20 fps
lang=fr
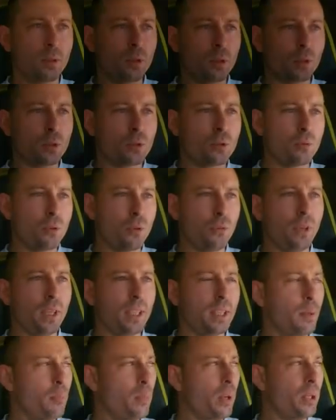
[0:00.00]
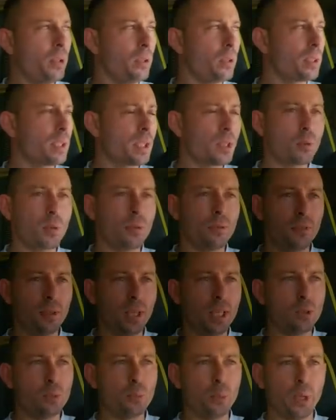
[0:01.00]
Quand tu veux faire dépanneur, que ce soit
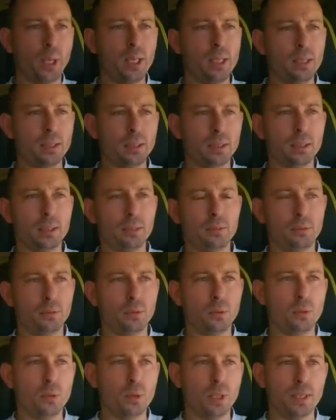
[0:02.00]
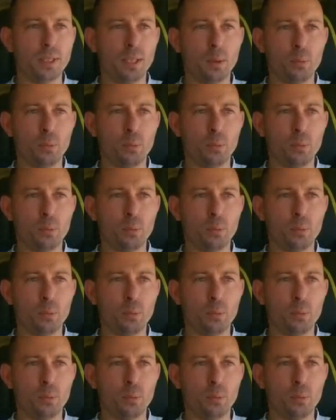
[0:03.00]
VL ou PL, il faut être